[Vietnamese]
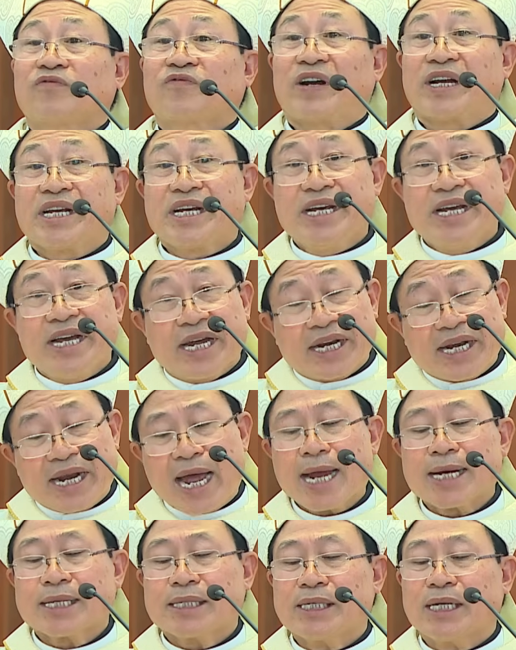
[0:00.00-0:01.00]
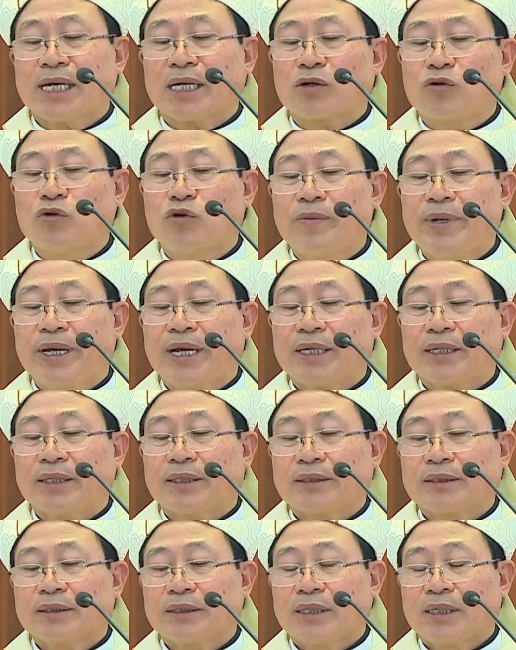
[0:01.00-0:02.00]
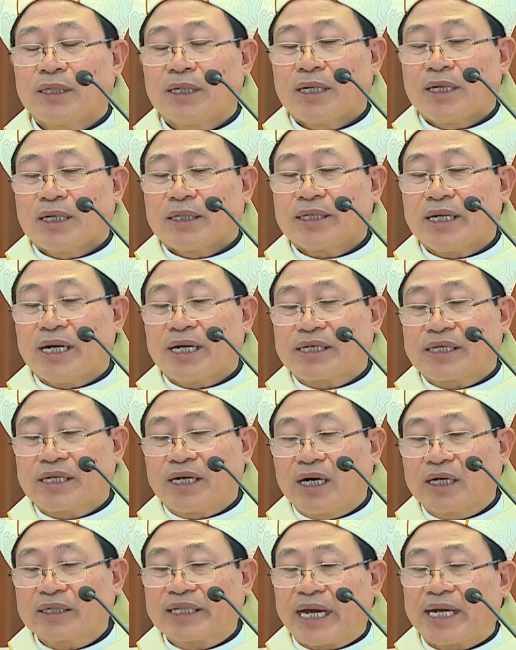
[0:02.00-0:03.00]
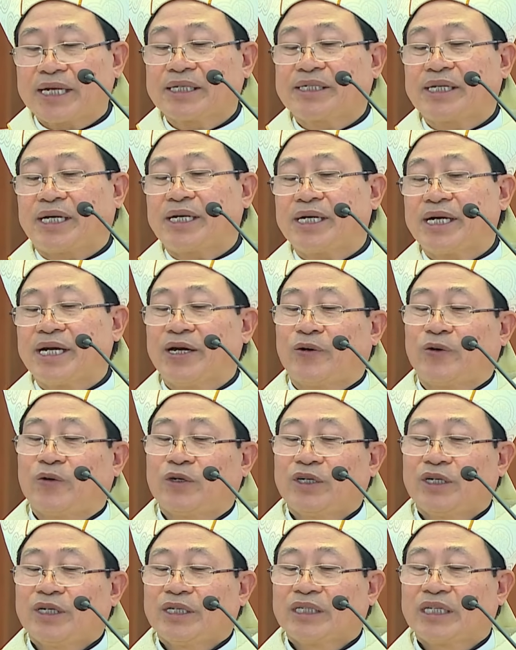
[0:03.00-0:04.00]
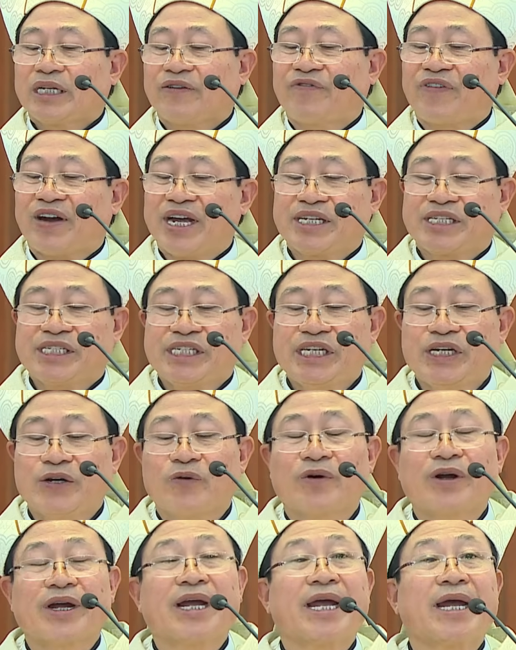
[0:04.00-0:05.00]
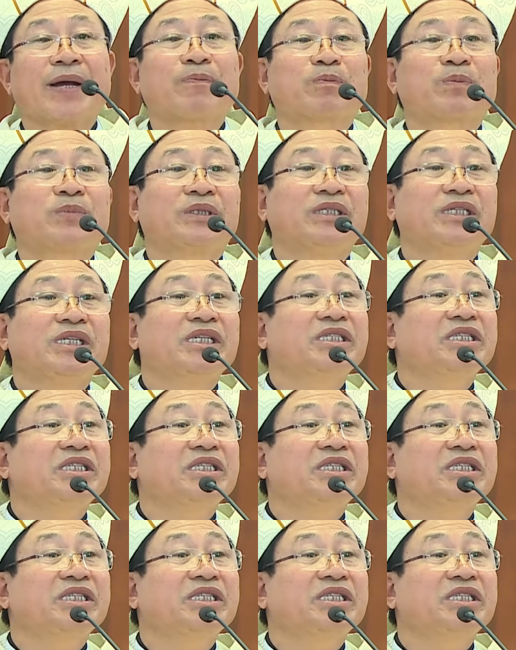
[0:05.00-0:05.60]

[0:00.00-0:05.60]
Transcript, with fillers: Phải nghiền nát như hạt lúa miên. Để trở thành chén rượu thì phải chịu ép như